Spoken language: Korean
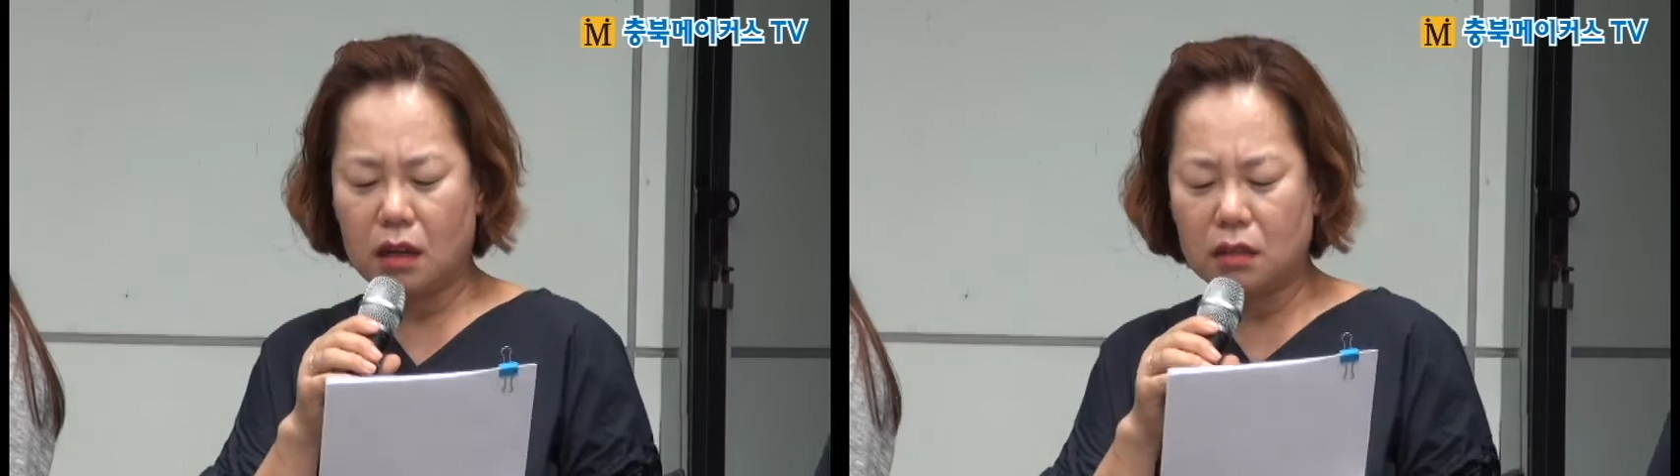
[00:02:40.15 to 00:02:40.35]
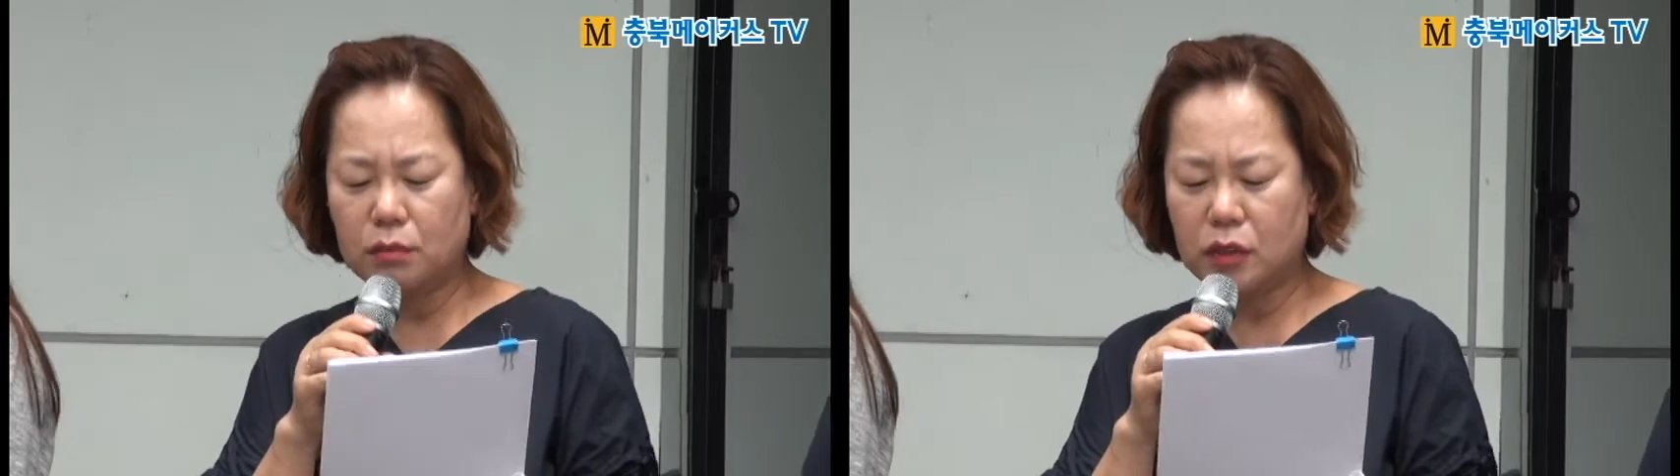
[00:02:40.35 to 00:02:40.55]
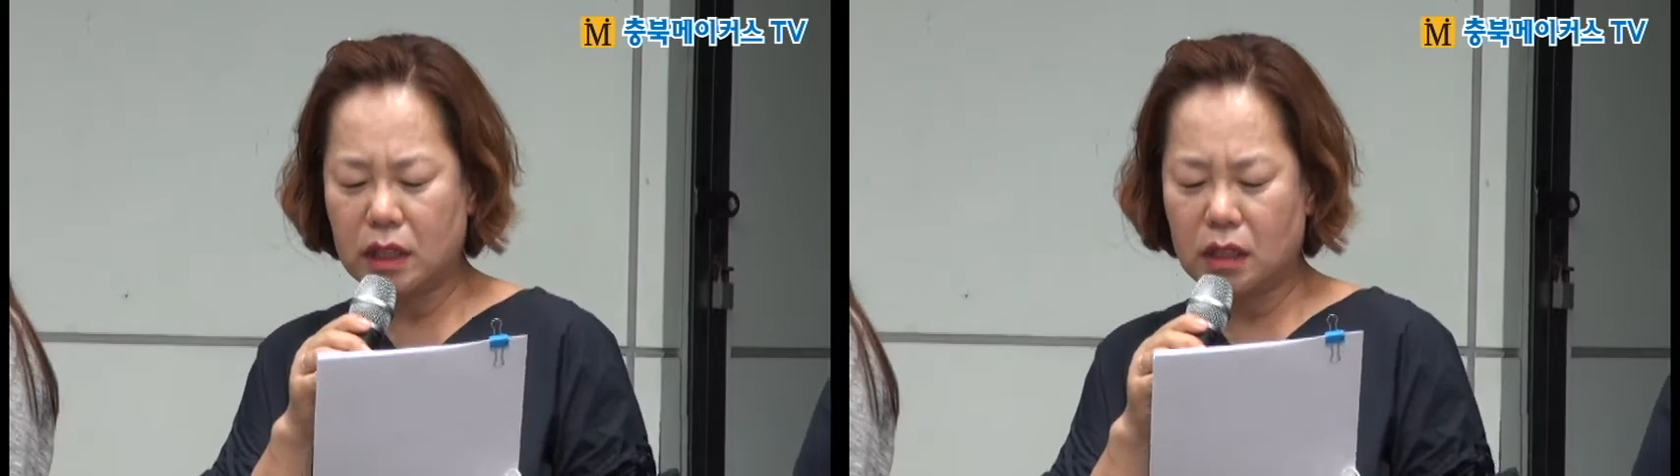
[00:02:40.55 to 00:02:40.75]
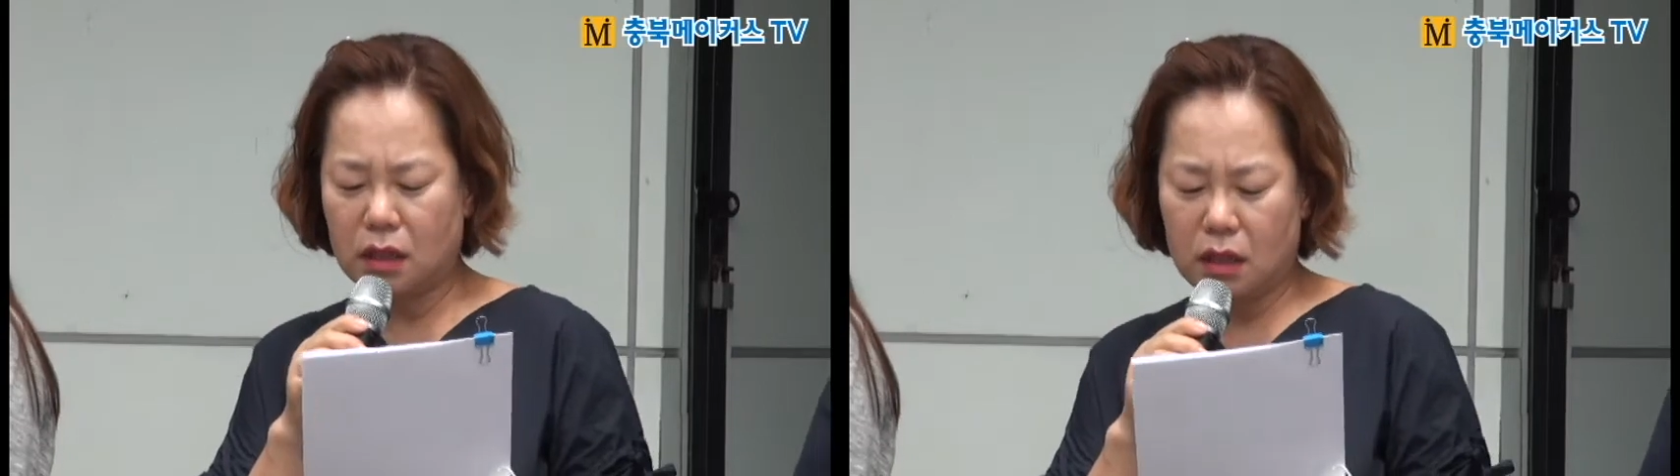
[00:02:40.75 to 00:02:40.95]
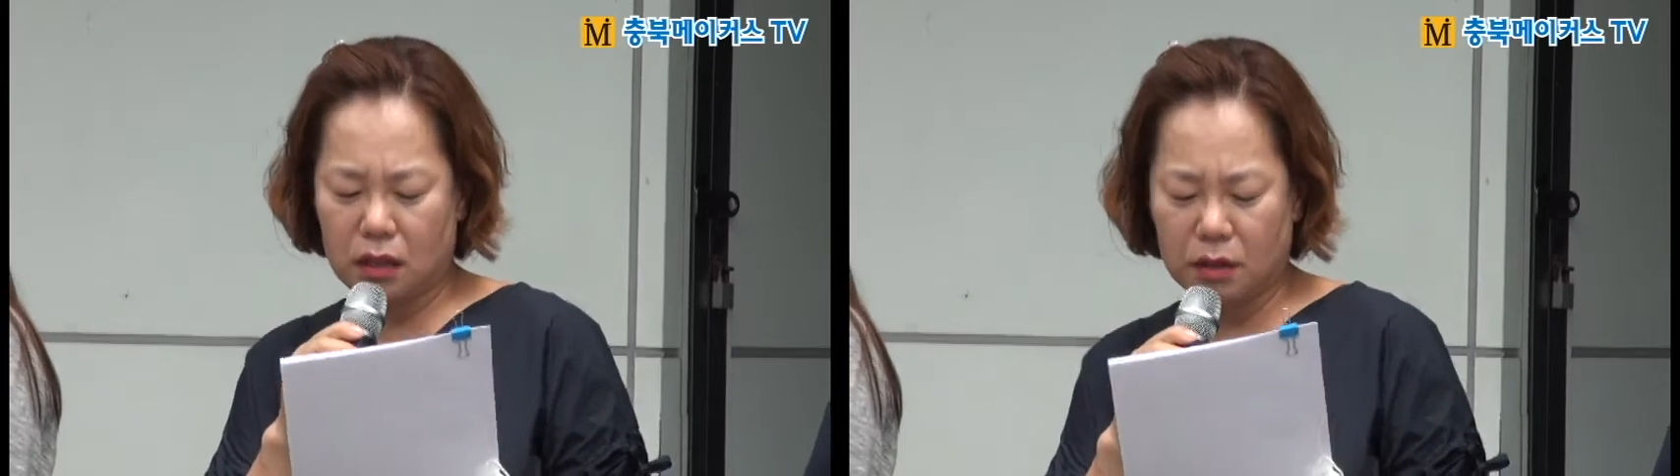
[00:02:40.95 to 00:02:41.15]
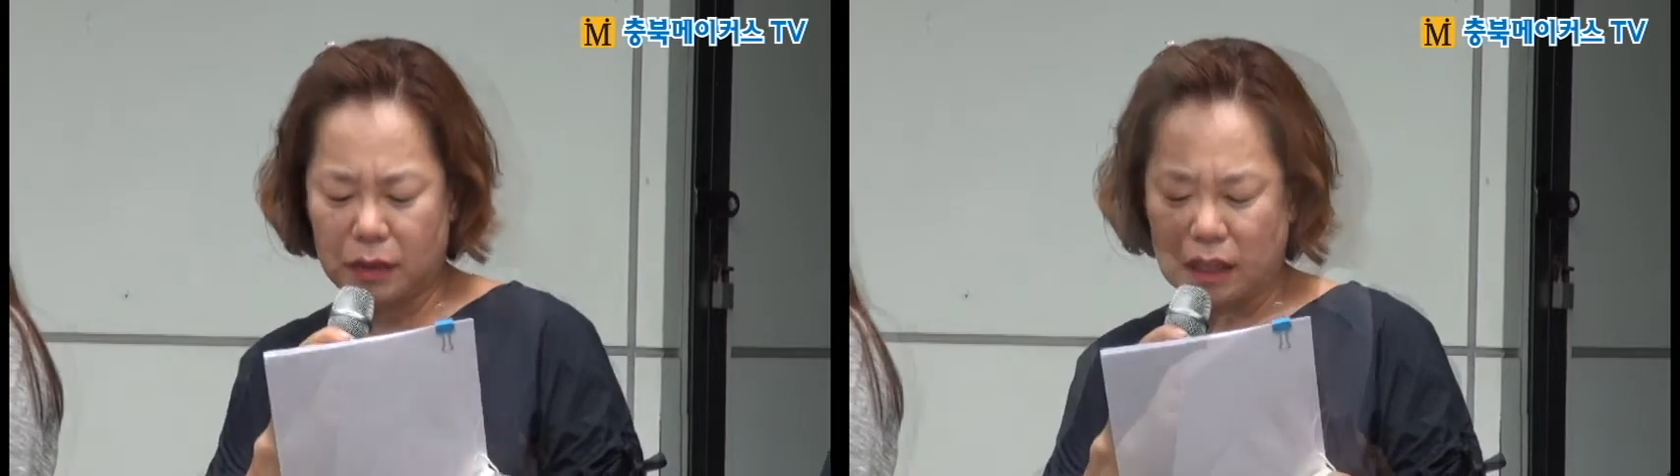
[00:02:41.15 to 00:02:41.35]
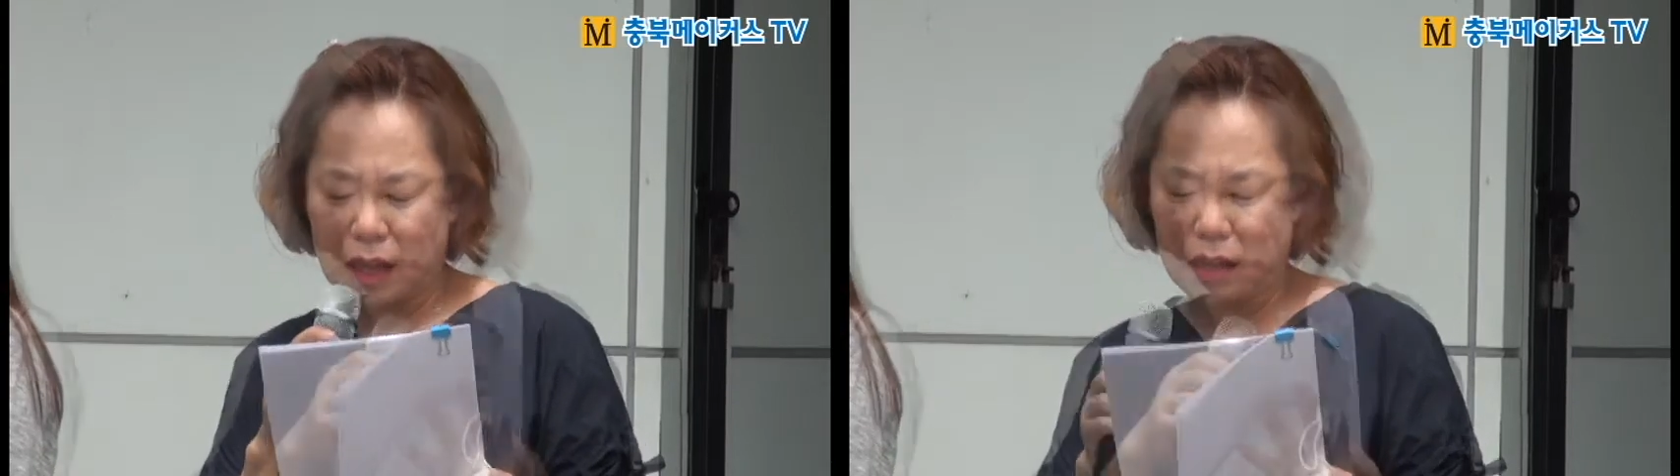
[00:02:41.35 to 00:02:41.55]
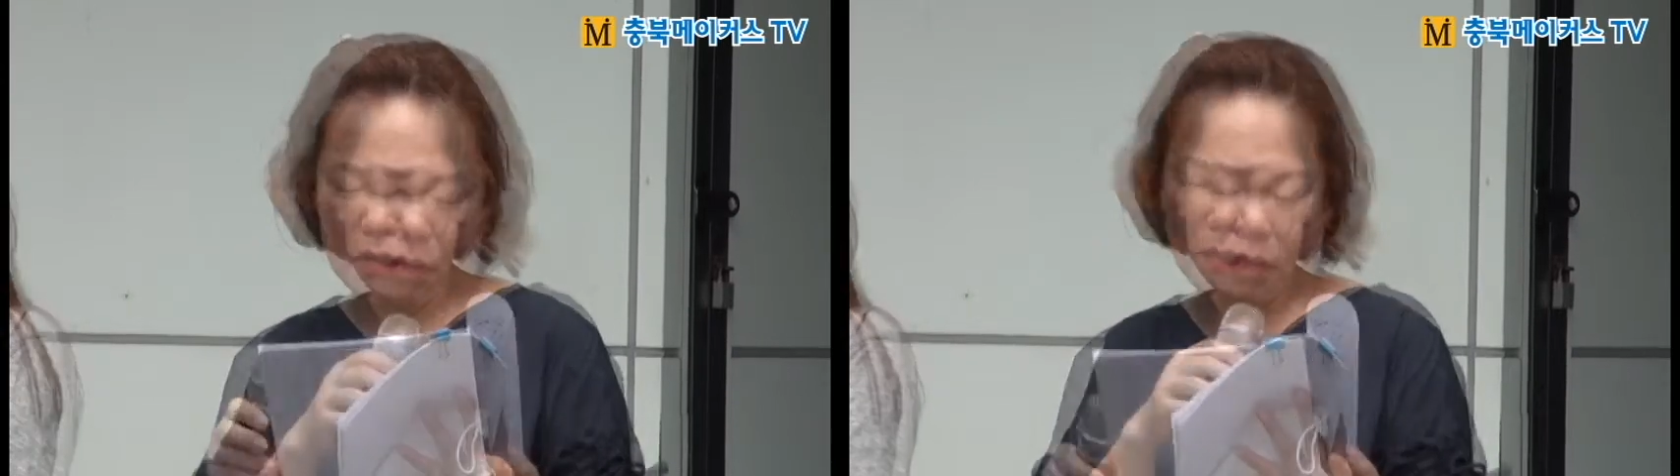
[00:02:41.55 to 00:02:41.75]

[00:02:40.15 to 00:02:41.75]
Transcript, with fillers: 의문이 듭니다.